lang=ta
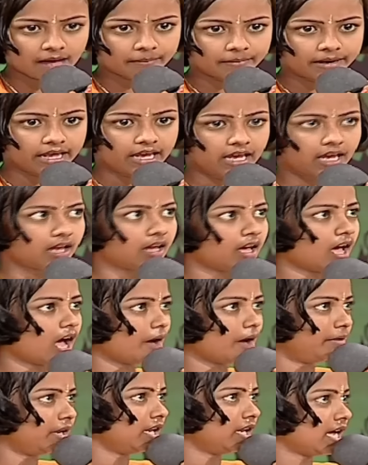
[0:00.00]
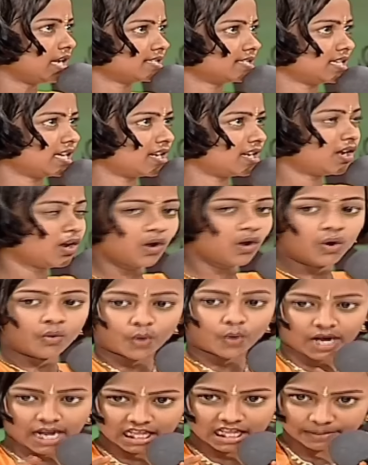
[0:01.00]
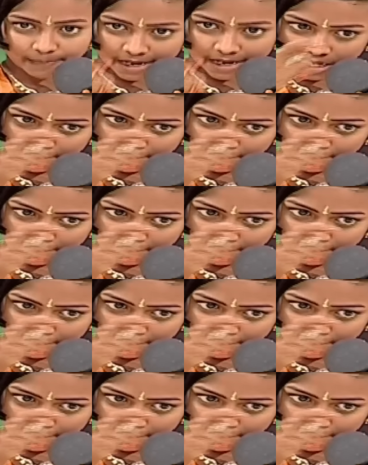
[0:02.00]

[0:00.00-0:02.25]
படி அப்படின்னாரு சார் உடனே அந்த பையன்